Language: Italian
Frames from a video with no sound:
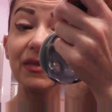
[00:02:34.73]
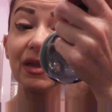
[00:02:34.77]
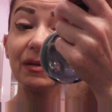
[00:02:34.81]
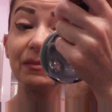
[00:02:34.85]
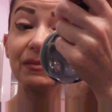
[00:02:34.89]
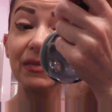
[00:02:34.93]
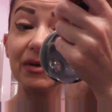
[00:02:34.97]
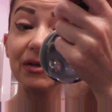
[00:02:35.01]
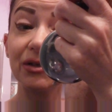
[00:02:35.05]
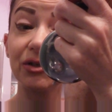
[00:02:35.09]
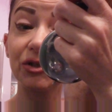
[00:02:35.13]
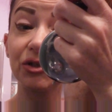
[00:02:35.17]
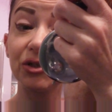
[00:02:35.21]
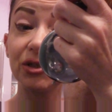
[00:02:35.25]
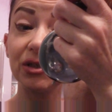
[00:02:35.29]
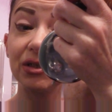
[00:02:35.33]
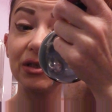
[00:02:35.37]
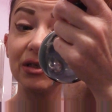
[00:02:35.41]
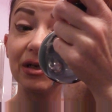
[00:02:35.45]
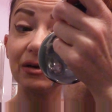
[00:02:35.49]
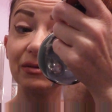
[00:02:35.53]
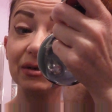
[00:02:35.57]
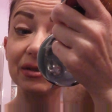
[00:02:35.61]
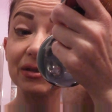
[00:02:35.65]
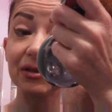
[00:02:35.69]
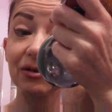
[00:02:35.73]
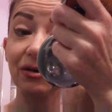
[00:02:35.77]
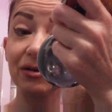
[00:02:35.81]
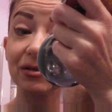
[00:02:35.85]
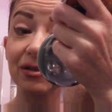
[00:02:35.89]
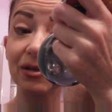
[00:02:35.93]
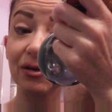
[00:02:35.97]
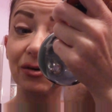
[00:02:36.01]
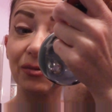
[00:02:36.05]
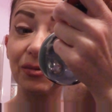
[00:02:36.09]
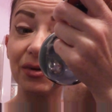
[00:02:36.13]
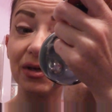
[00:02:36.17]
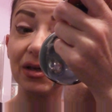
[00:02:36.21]
Magia, queste
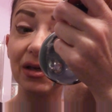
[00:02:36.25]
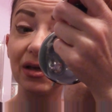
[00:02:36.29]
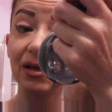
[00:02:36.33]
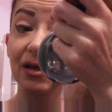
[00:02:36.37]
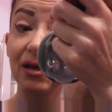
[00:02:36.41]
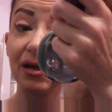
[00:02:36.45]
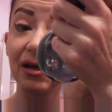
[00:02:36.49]
cose qui.